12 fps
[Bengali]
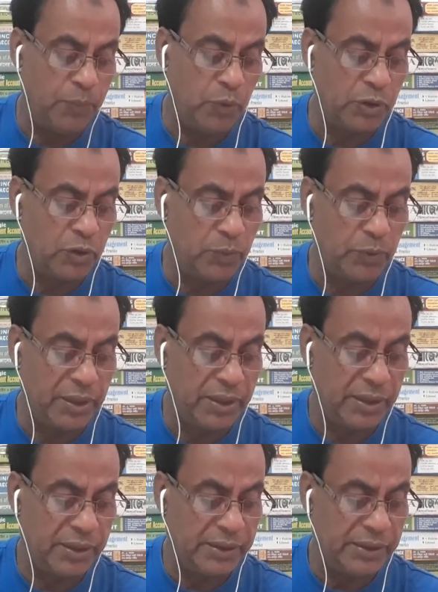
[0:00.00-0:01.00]
পরিকল্পনা
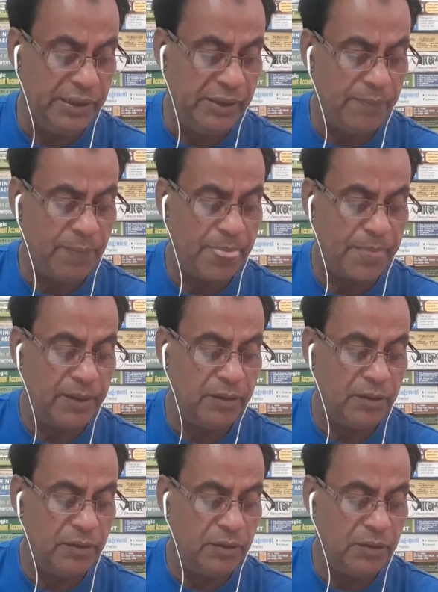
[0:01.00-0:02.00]
কি
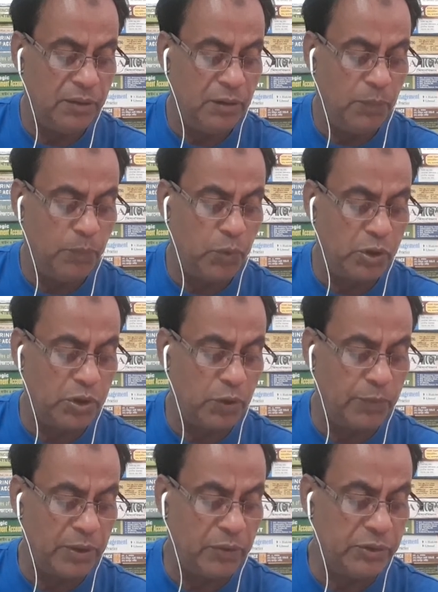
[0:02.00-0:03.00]

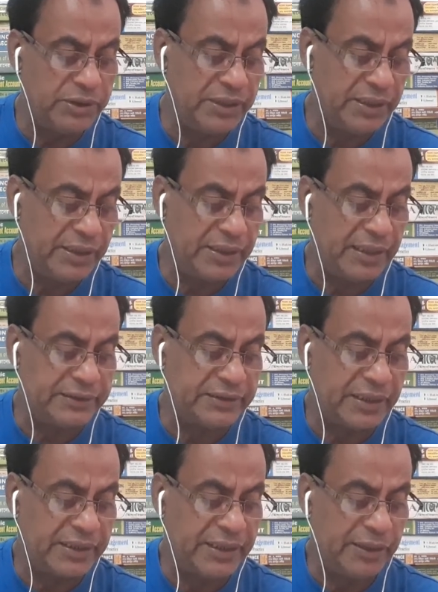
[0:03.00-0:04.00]
পরিকল্পনা হচ্ছে
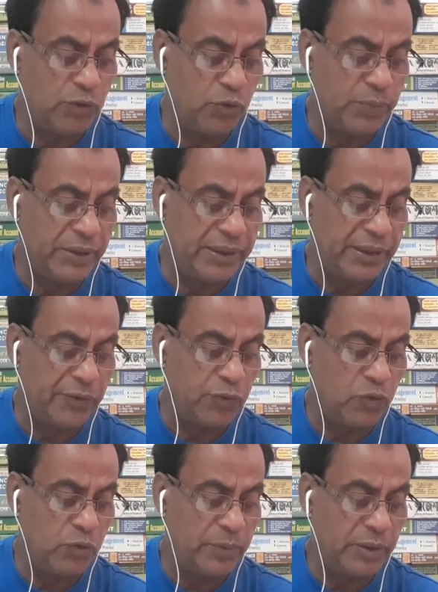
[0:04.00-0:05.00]
কাজটা কে করবে কেন
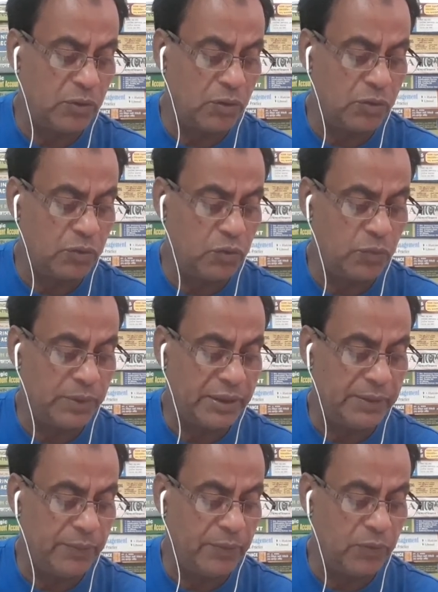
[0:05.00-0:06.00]
করবে কখন করবে
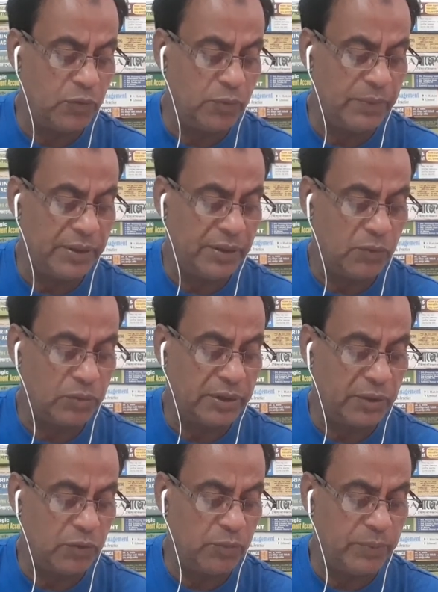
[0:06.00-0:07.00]
কীভাবে করবে
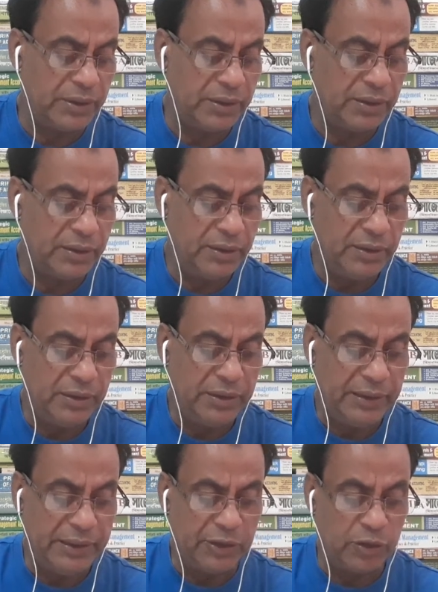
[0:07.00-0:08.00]
কোথায় করবে
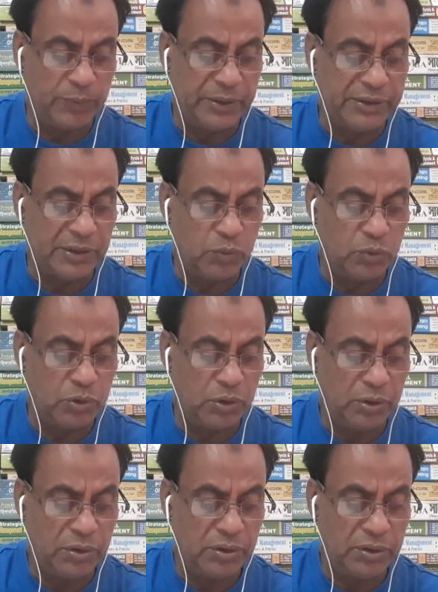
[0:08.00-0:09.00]
এইসবের যে উত্তর
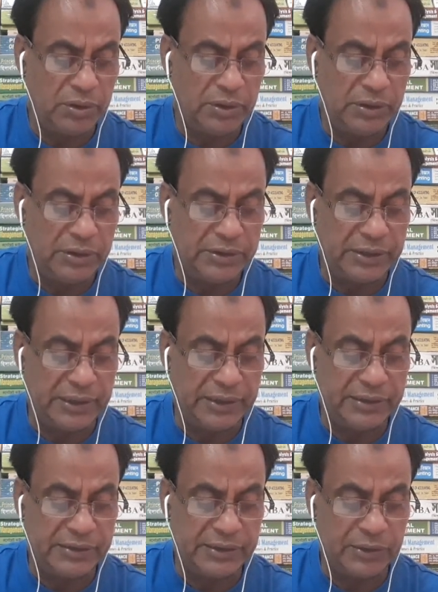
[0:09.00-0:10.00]
সেই
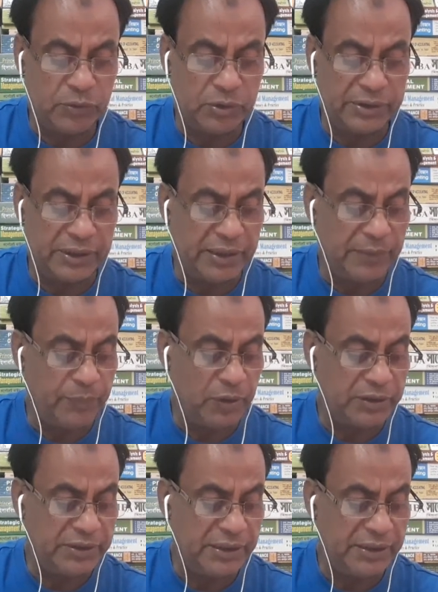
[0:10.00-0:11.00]
যে উত্তর যেখানে
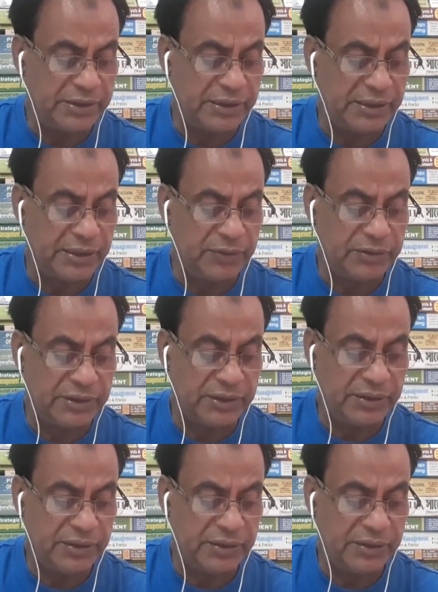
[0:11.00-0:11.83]
পাওয়া যায় সেটাই হচ্ছে